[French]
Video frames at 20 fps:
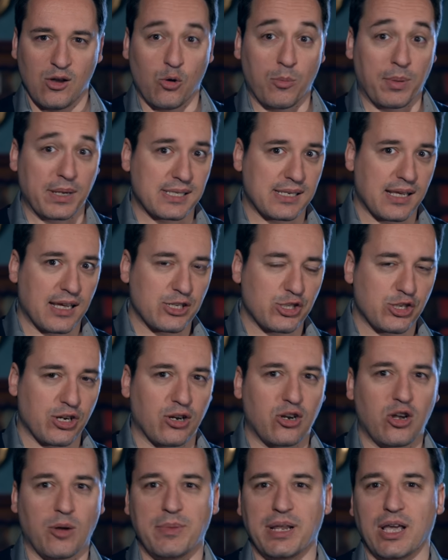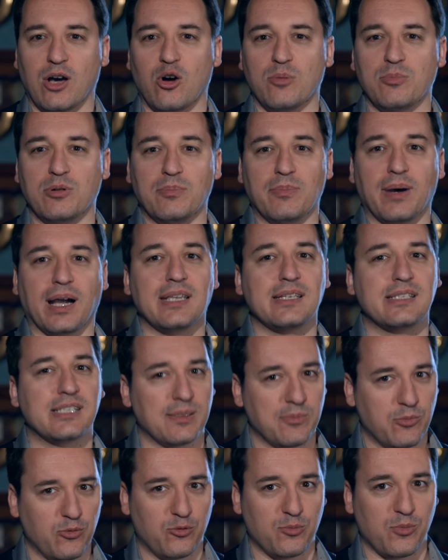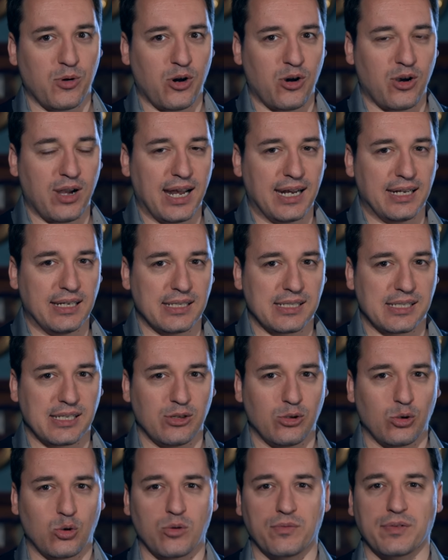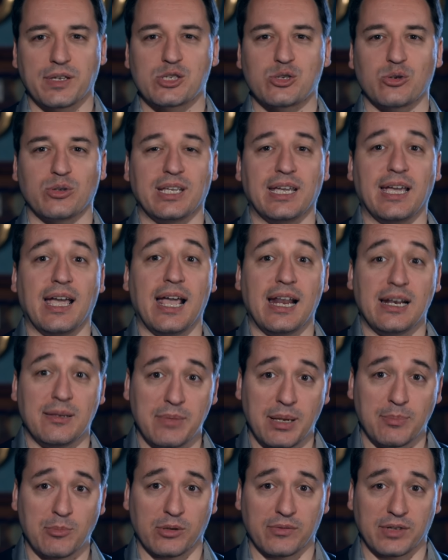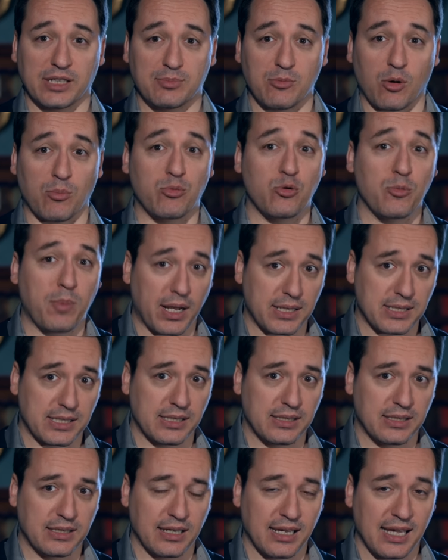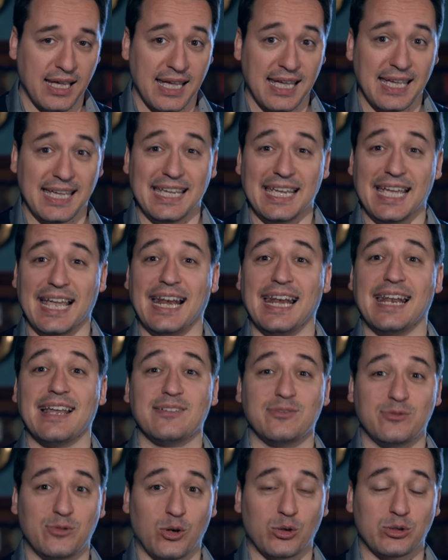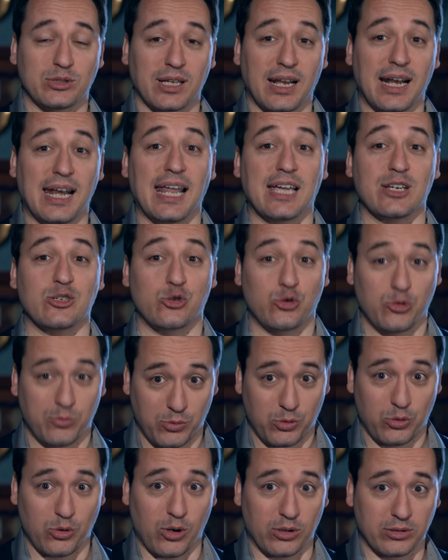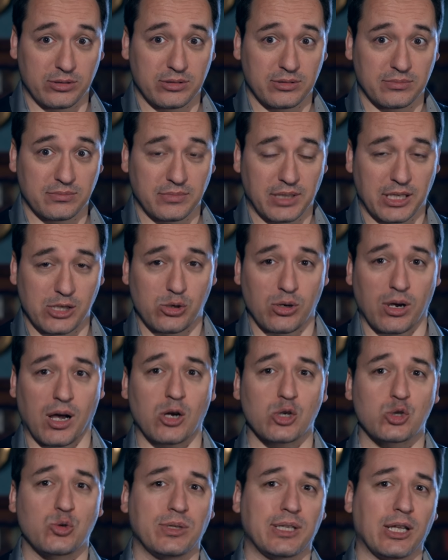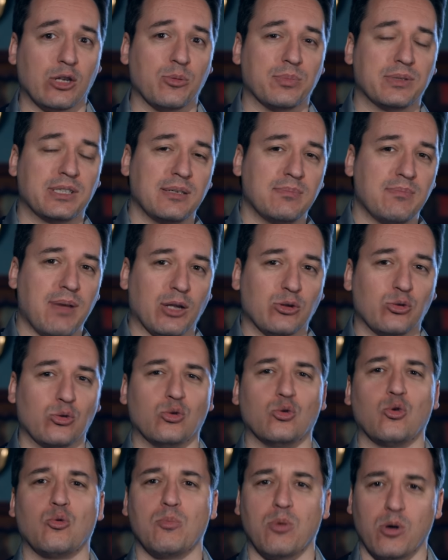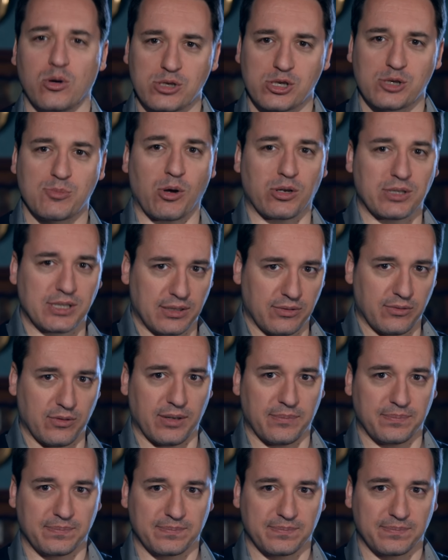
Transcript: Au passage, comme les robes brident ses mouvements, elle décide de confectionner elle-même un vêtement plus pratique et elle invente la jupe culotte qui sera ensuite adoptée par de nombreuses sportives.